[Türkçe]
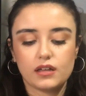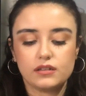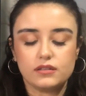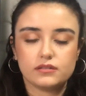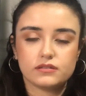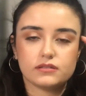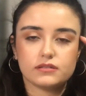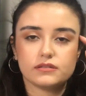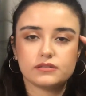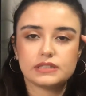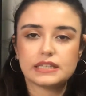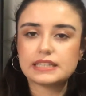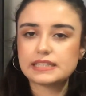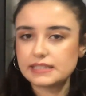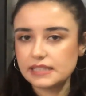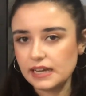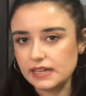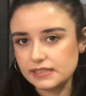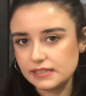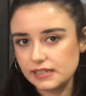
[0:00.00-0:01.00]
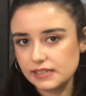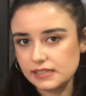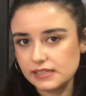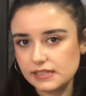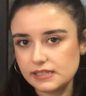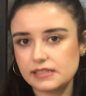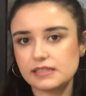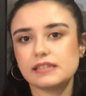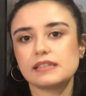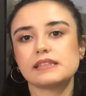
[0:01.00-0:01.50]
Ee,
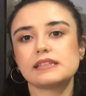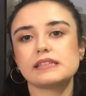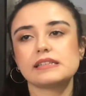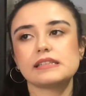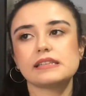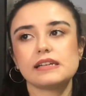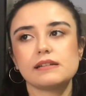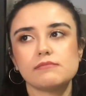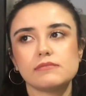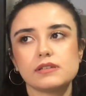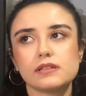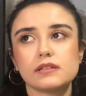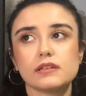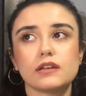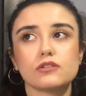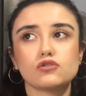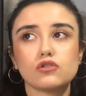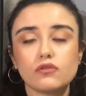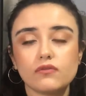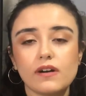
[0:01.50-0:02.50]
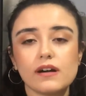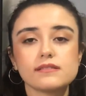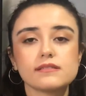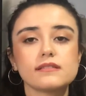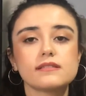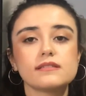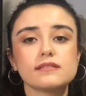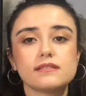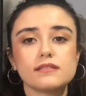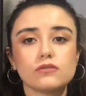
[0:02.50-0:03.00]
isterseniz dizilerimizi... Ya çok
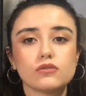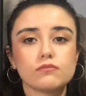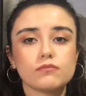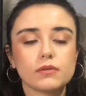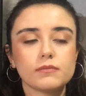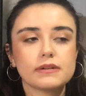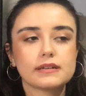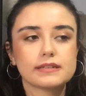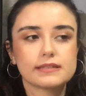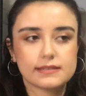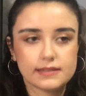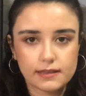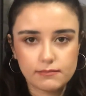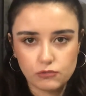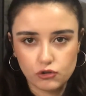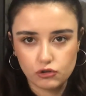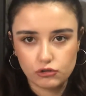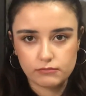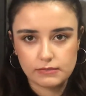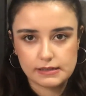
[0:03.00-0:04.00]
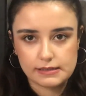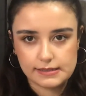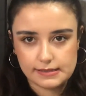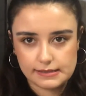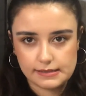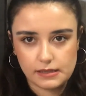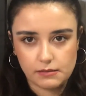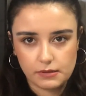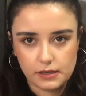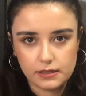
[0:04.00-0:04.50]
fazla dizi yorumlamak istemiyorum
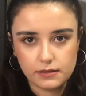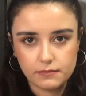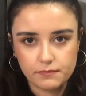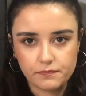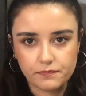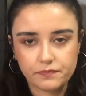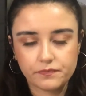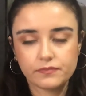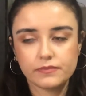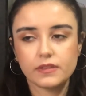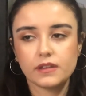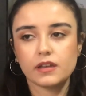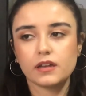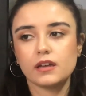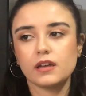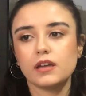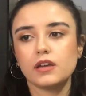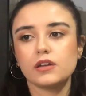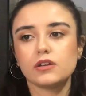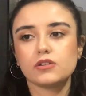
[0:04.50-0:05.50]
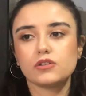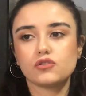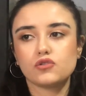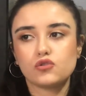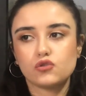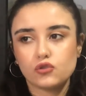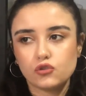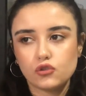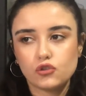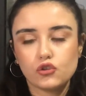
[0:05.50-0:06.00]
aslında ben.
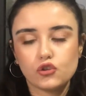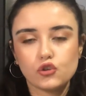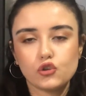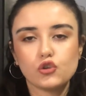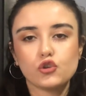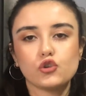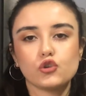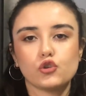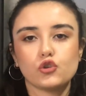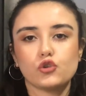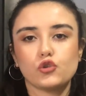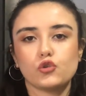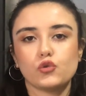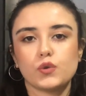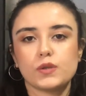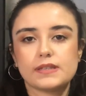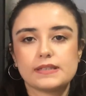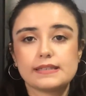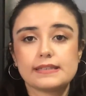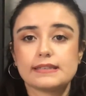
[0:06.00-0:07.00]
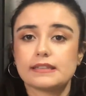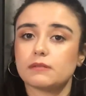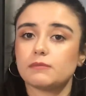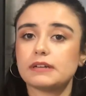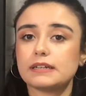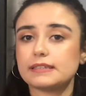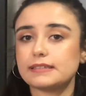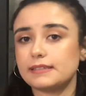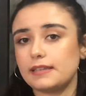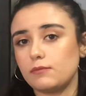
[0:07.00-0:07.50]
Çünkü sizi
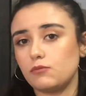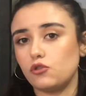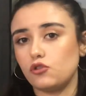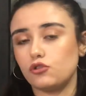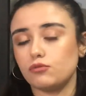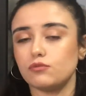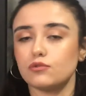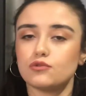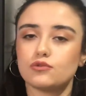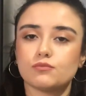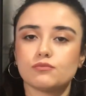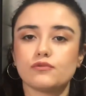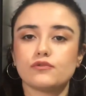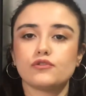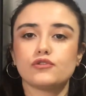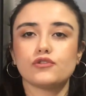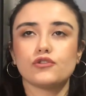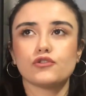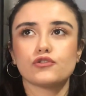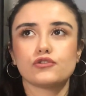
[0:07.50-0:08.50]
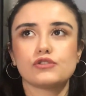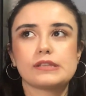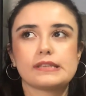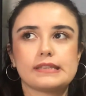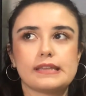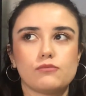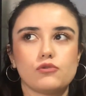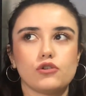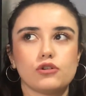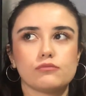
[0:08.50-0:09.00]
sıkmak istemiyorum. Uzun bir video olsun
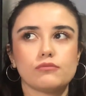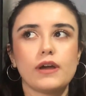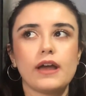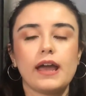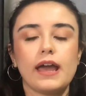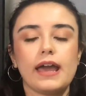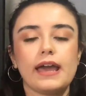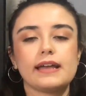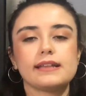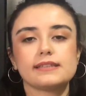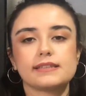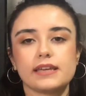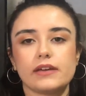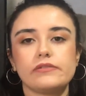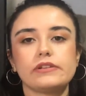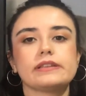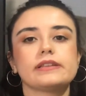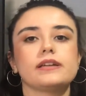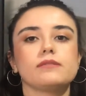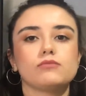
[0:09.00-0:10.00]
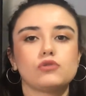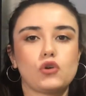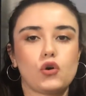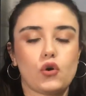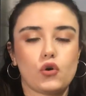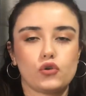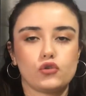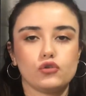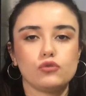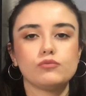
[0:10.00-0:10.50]
istemiyorum. En sevdiklerimi
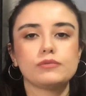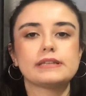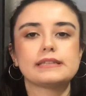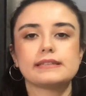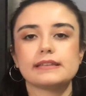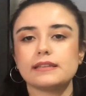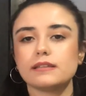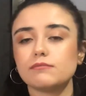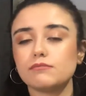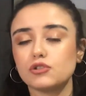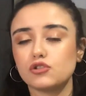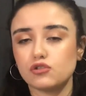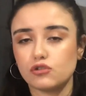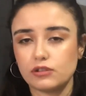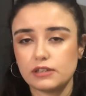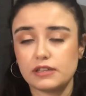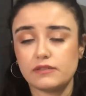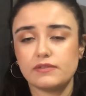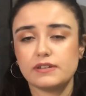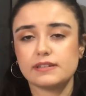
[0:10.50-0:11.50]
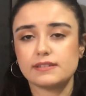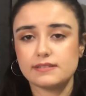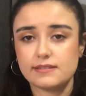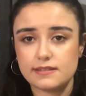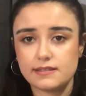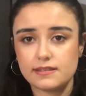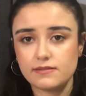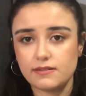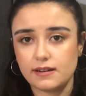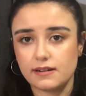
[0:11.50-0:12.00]
koydum. İzlediğim birçok Netflix
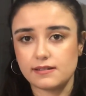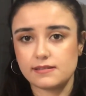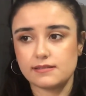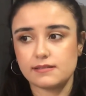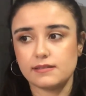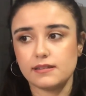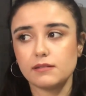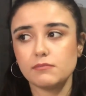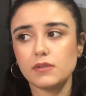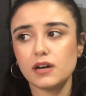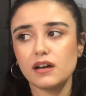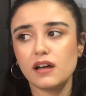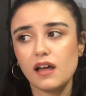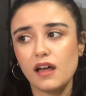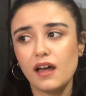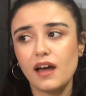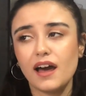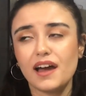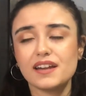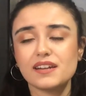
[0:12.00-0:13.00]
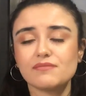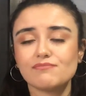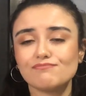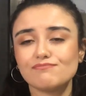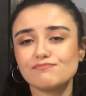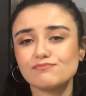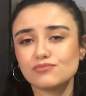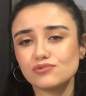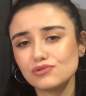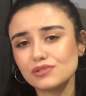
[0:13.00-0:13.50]
dizisi var aslında ama hani
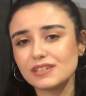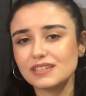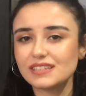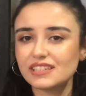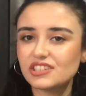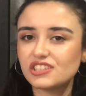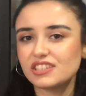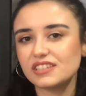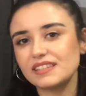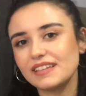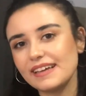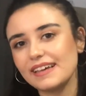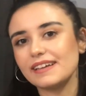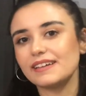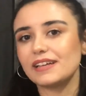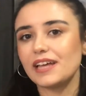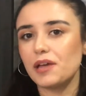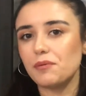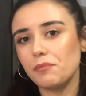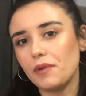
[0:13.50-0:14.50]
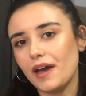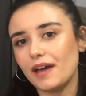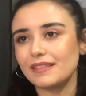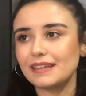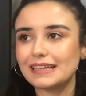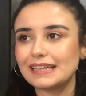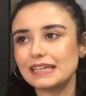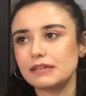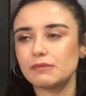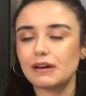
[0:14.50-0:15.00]
bunların içinde en
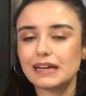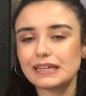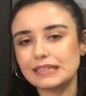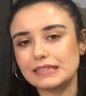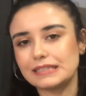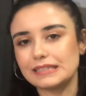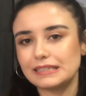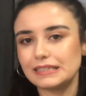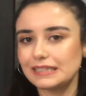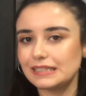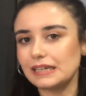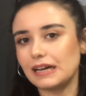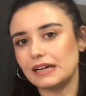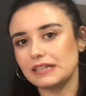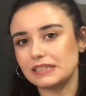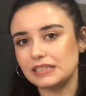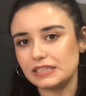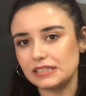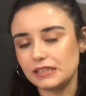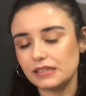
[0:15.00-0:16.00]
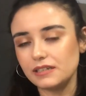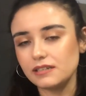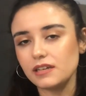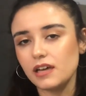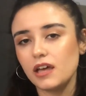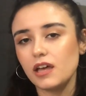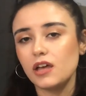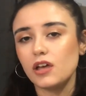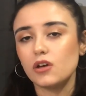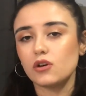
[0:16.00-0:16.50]
beğendiklerim hangisidir tartışılır.
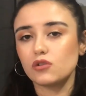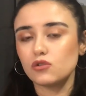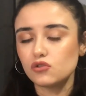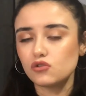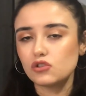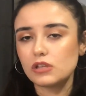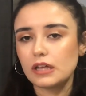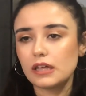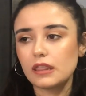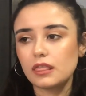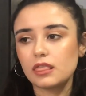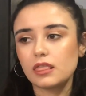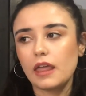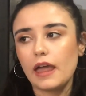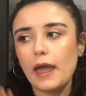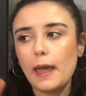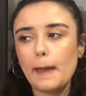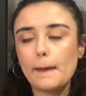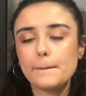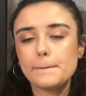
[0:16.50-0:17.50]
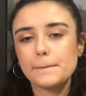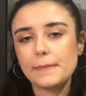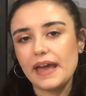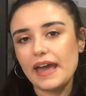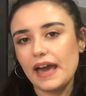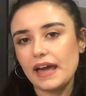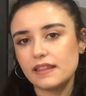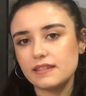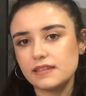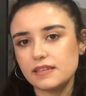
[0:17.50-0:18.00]
O yüzden en
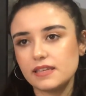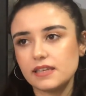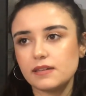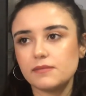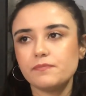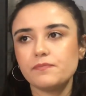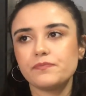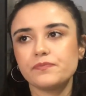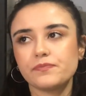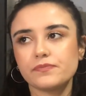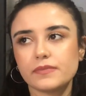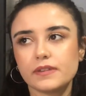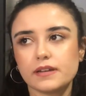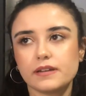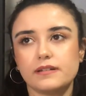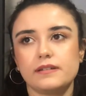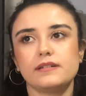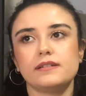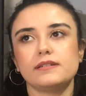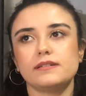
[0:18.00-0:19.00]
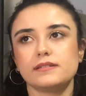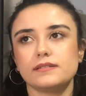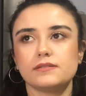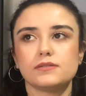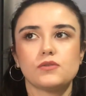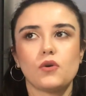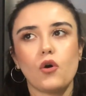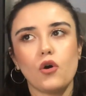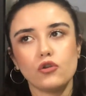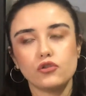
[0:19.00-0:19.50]
beğendiğim
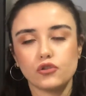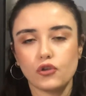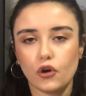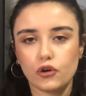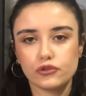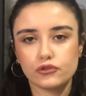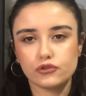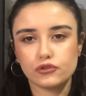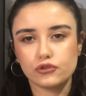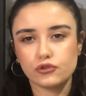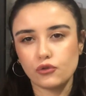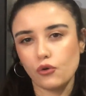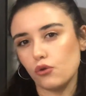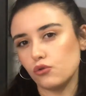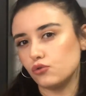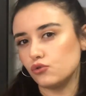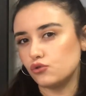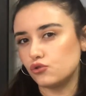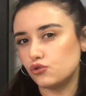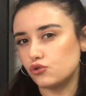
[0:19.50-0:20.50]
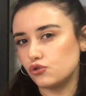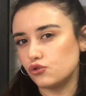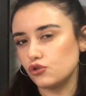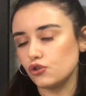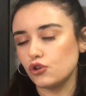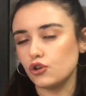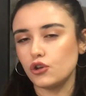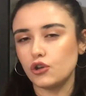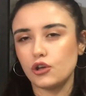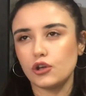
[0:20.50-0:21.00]
14, e, 13
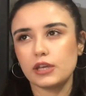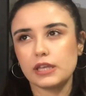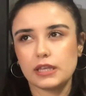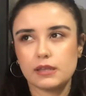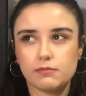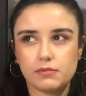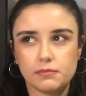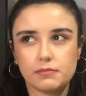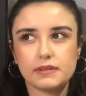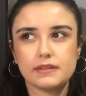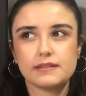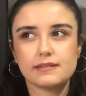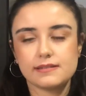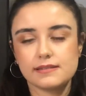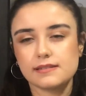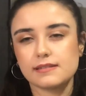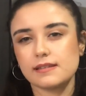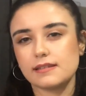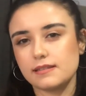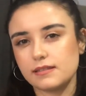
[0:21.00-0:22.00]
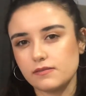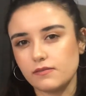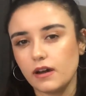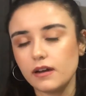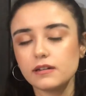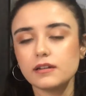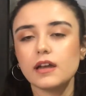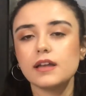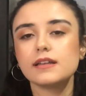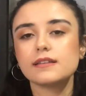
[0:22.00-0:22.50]
gibi bir dizi sayısı
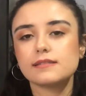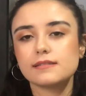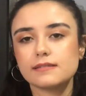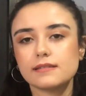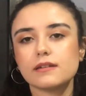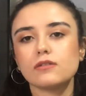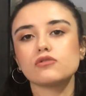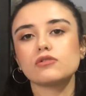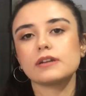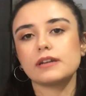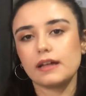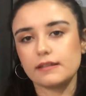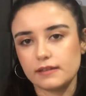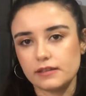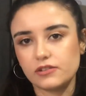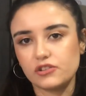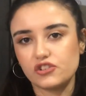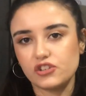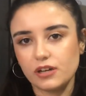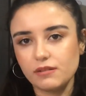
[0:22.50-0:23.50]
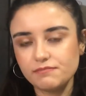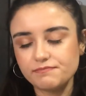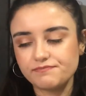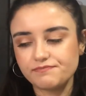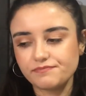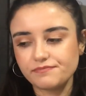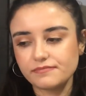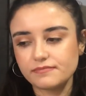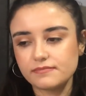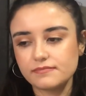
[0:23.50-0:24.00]
var. Size onları anlatacağım.
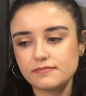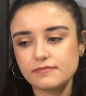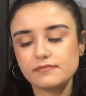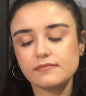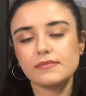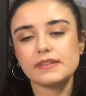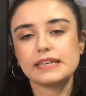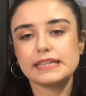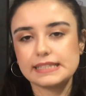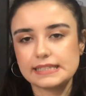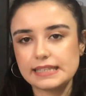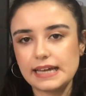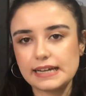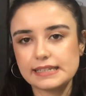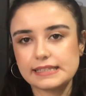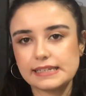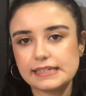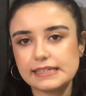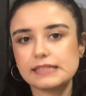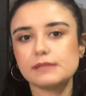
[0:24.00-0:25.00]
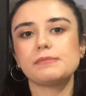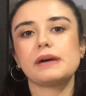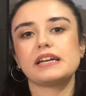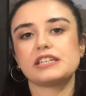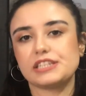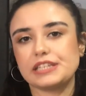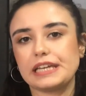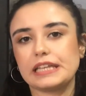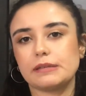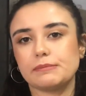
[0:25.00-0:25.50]
İsterseniz
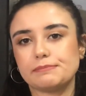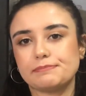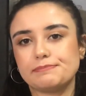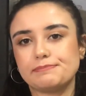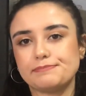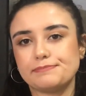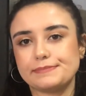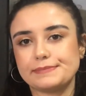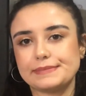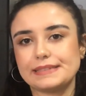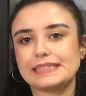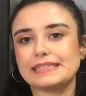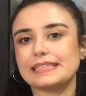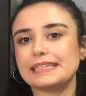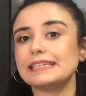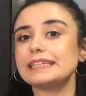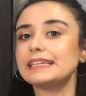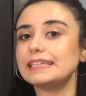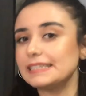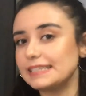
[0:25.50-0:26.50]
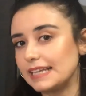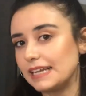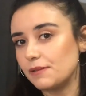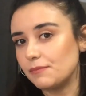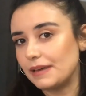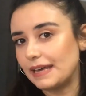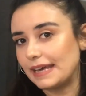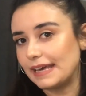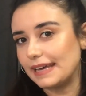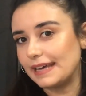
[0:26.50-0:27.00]
başlayalım dizileri
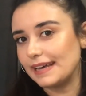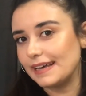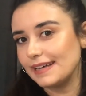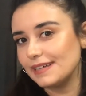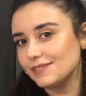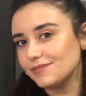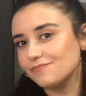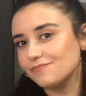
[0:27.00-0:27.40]
incelemeye.